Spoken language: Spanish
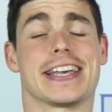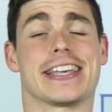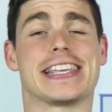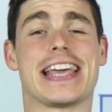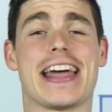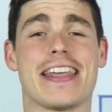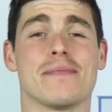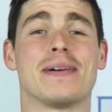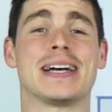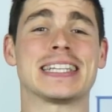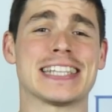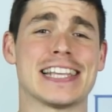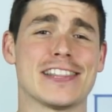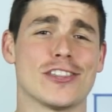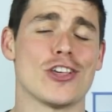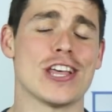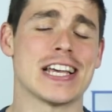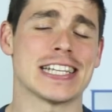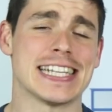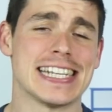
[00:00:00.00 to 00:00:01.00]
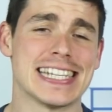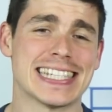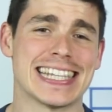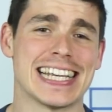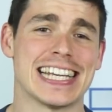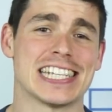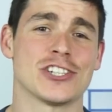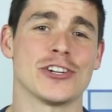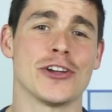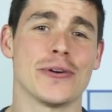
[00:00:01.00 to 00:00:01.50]
Y además de todas
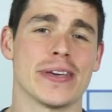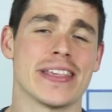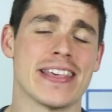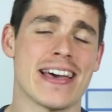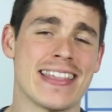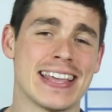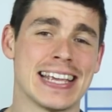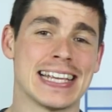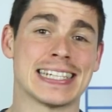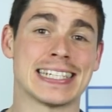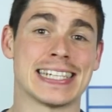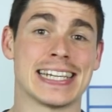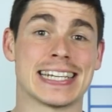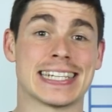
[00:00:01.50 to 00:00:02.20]
estas novedades,